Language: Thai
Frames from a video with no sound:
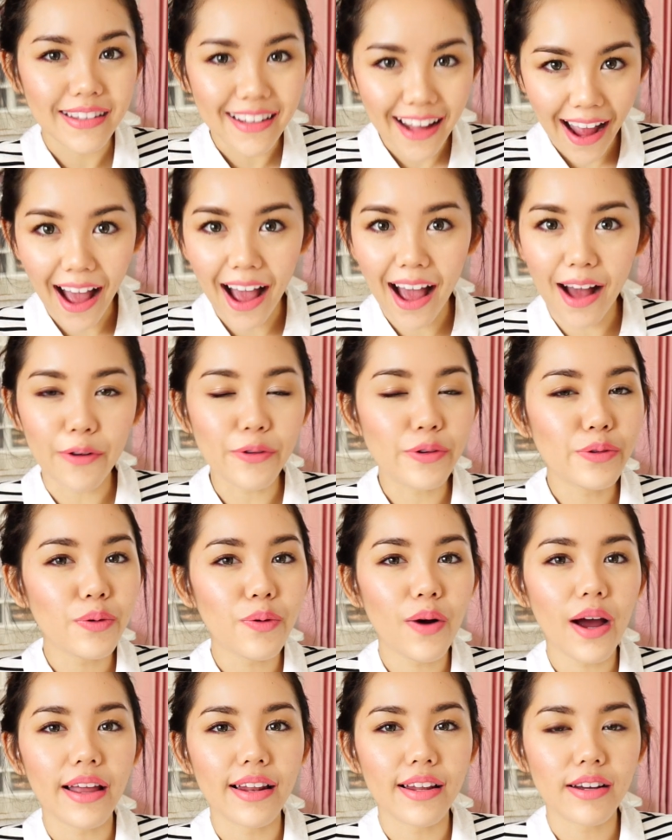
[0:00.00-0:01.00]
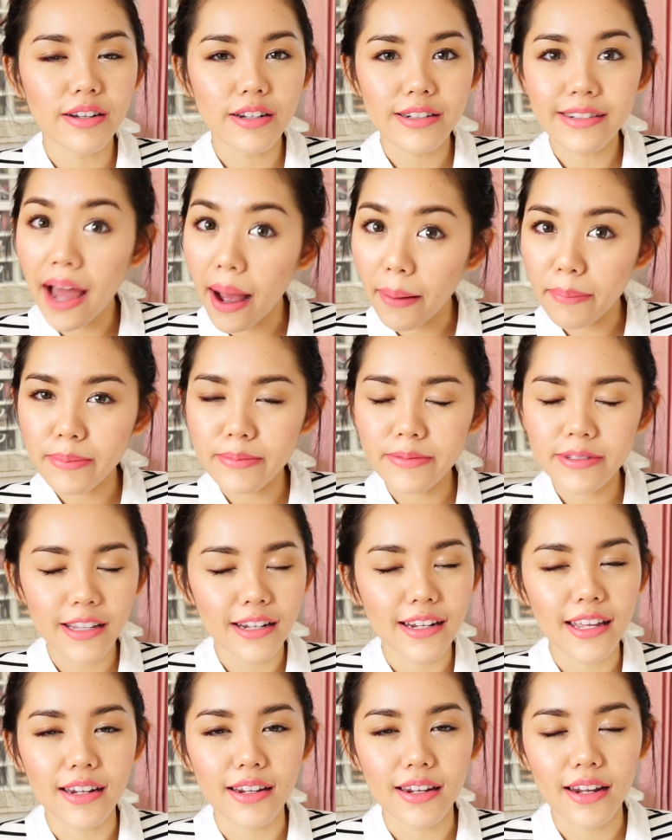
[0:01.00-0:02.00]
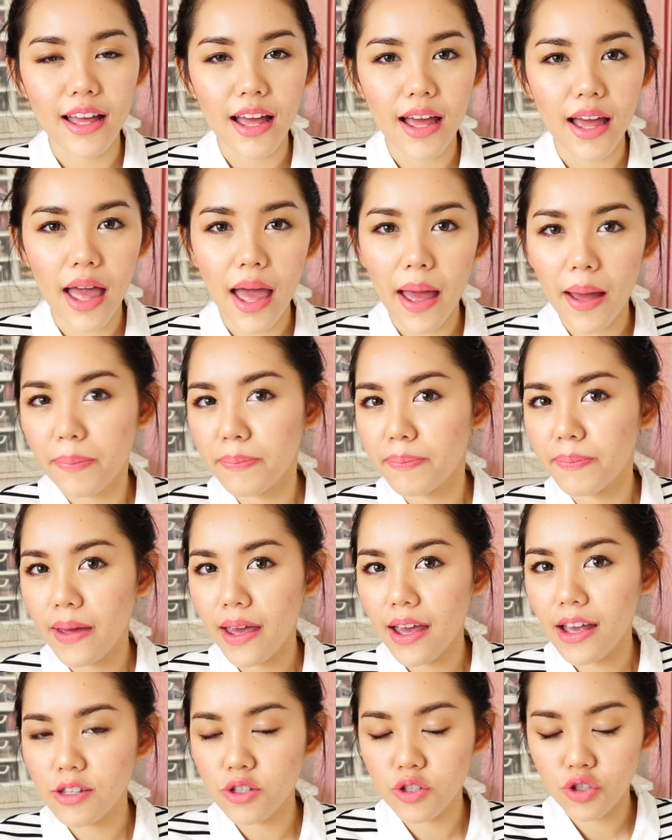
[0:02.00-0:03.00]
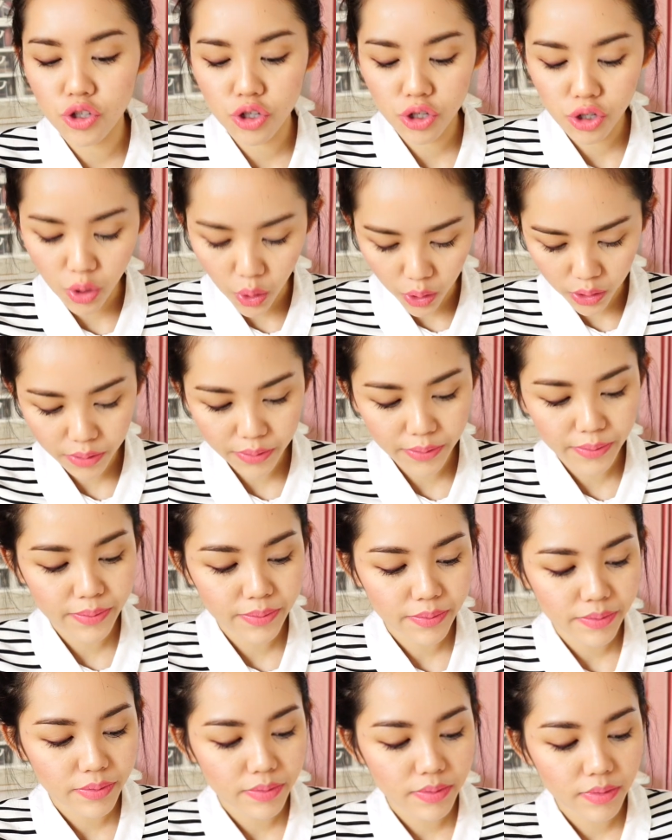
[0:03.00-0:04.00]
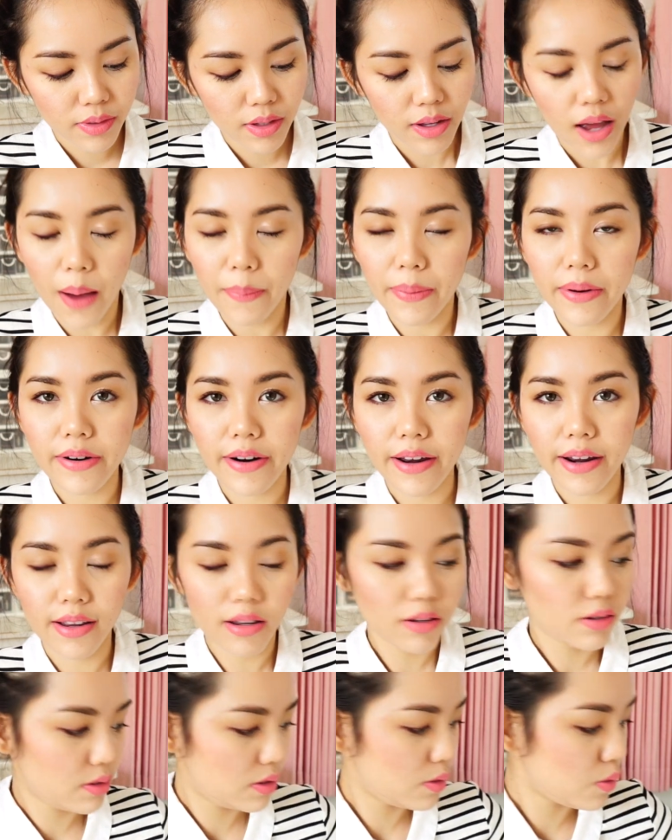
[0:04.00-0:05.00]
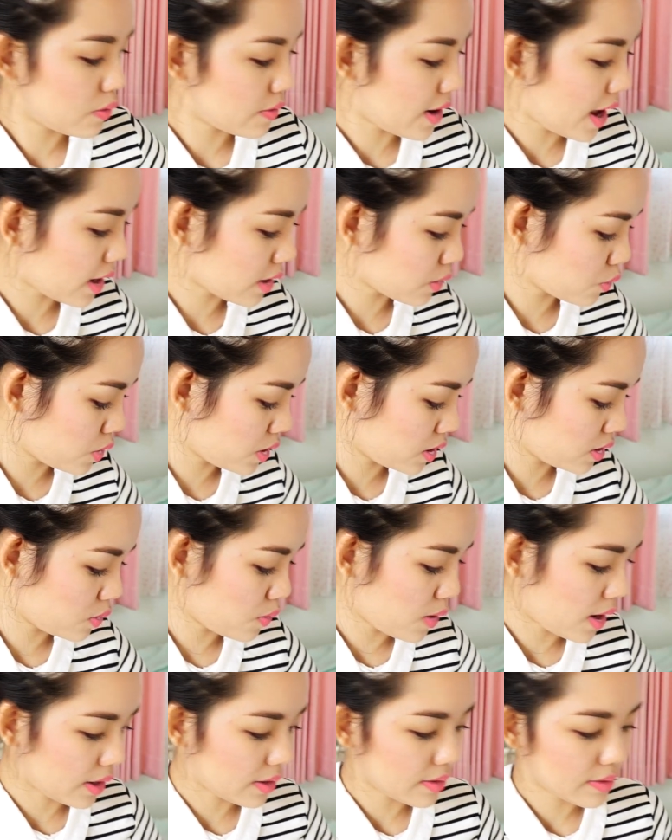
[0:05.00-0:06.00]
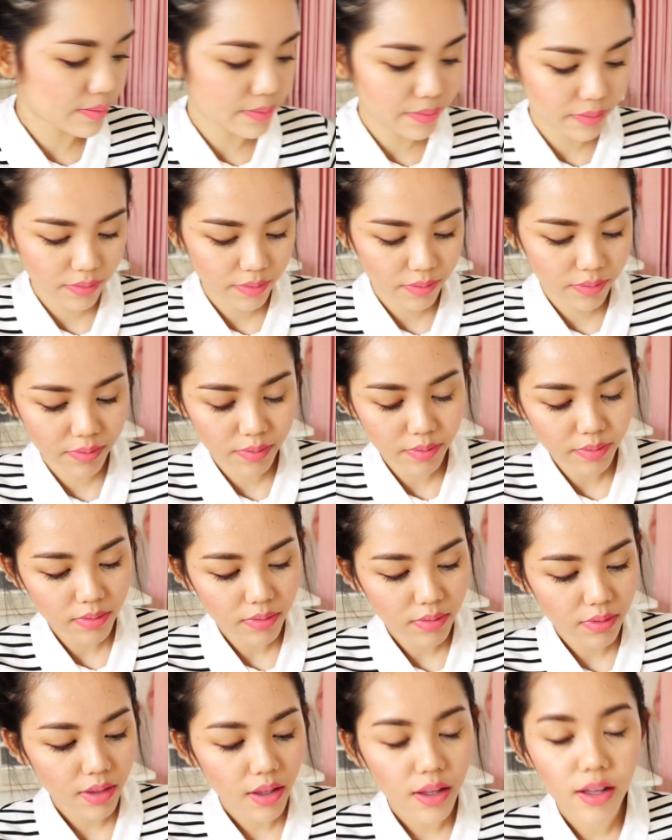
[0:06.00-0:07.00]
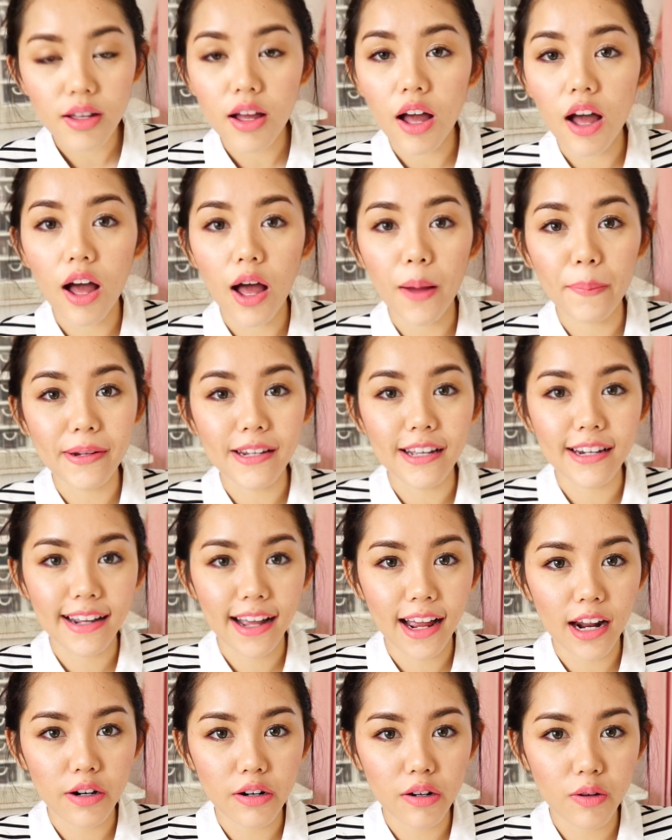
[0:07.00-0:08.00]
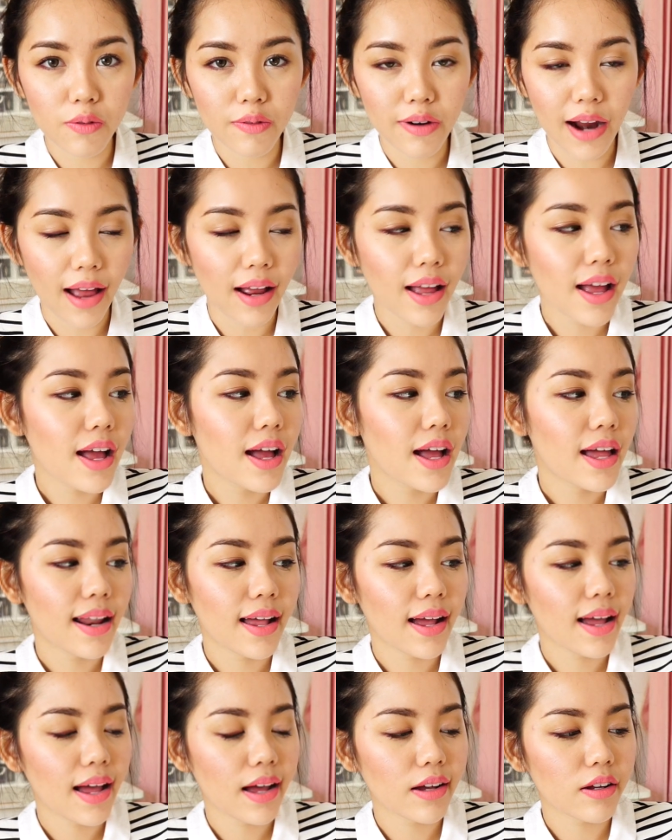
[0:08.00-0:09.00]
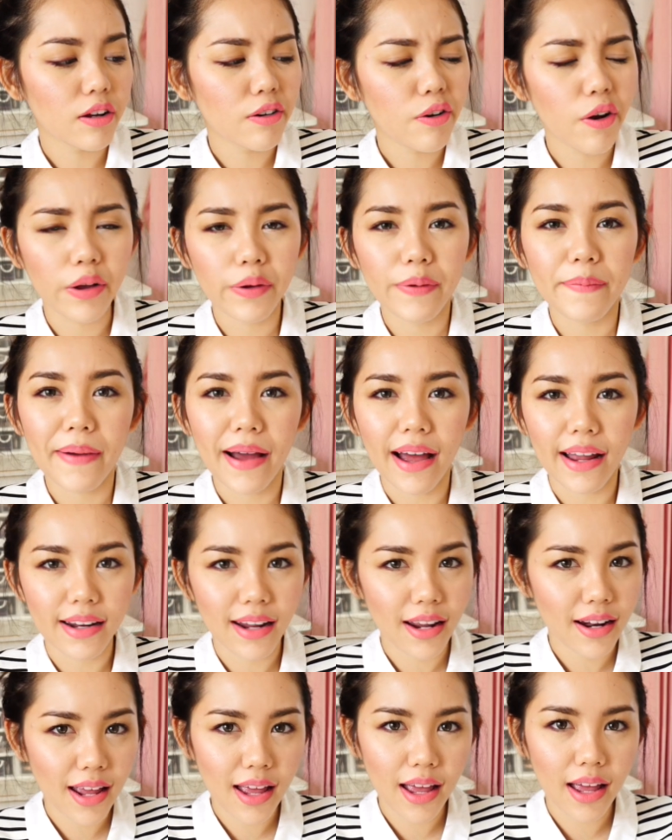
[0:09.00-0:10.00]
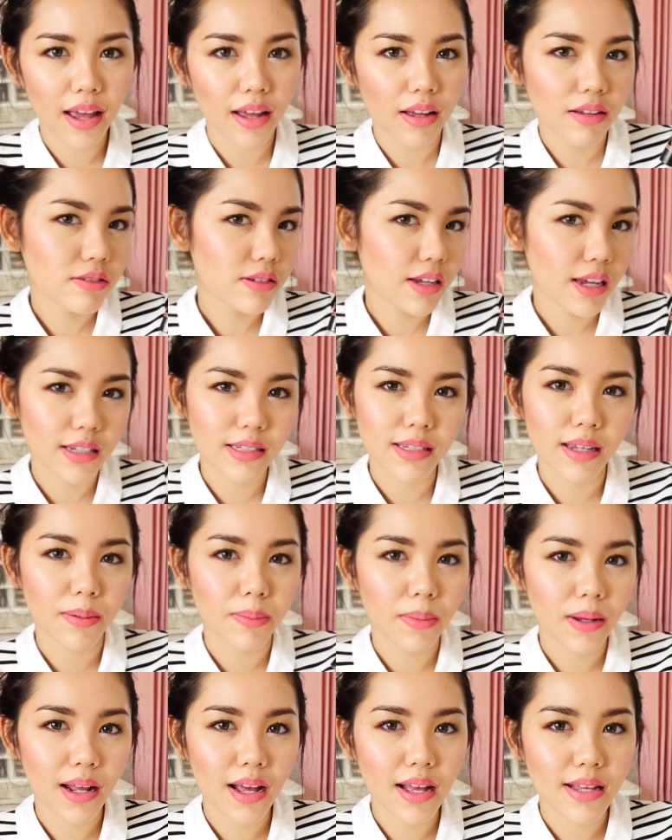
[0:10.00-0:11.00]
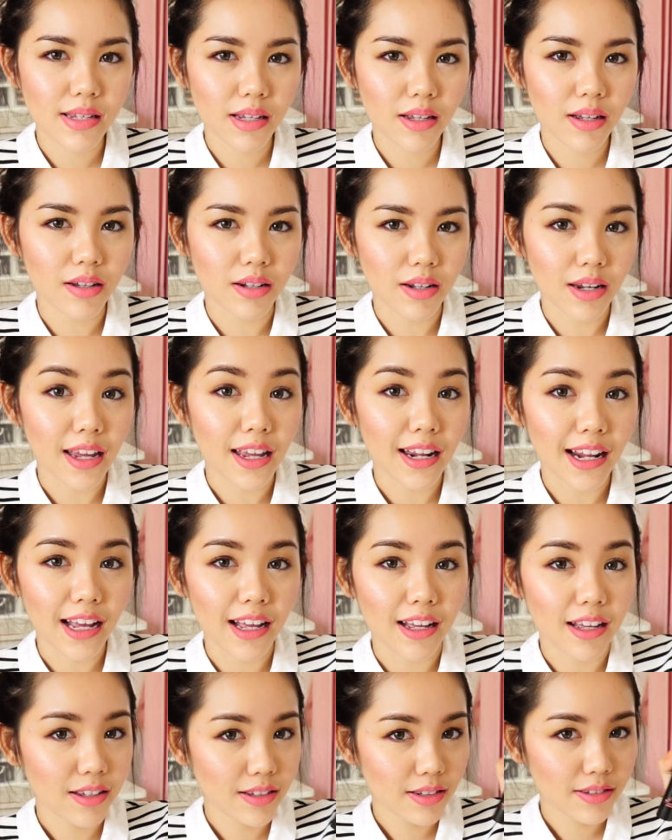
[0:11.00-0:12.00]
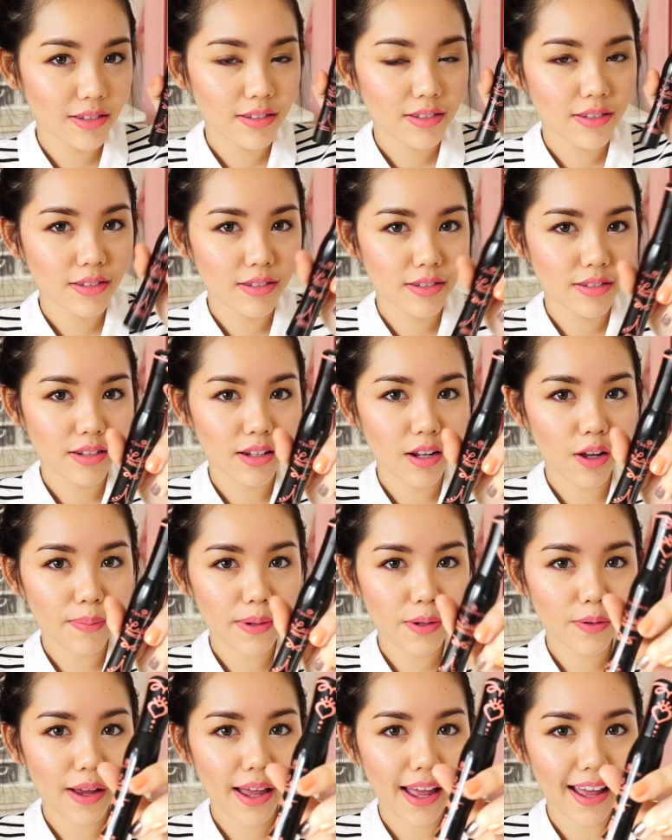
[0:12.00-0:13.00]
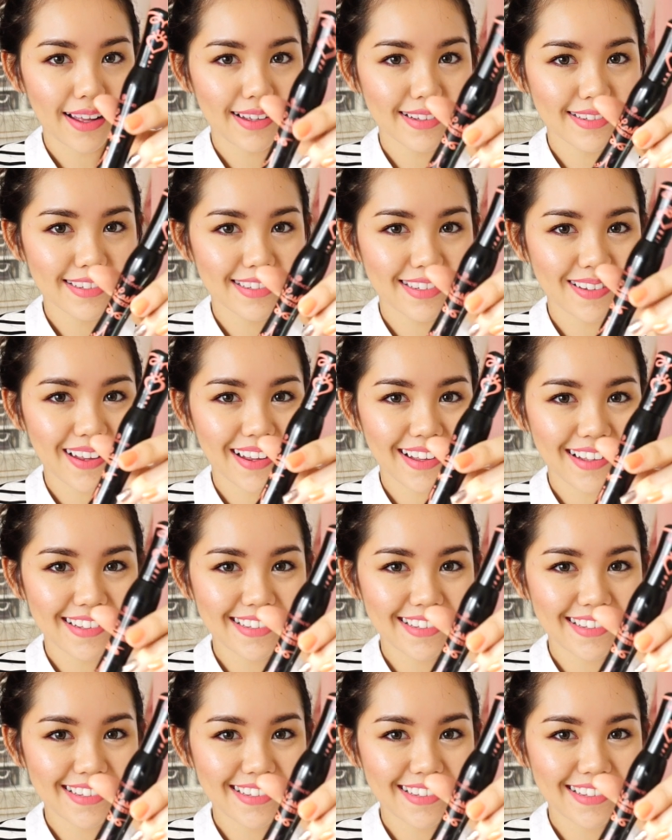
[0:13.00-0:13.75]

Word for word: ยาวด้วยแล้วก็ดำสนิทนะคะแฮปปี้สุดๆเอาไปเลยลูกรักอุ้ยล่วงก็เอาไปเลยนะคะลูกรักราคาก็100 กว่าบาทแน่ๆเอเซนไม่น่าจะเกินนี้นะคะลองไปดูค่ะสวย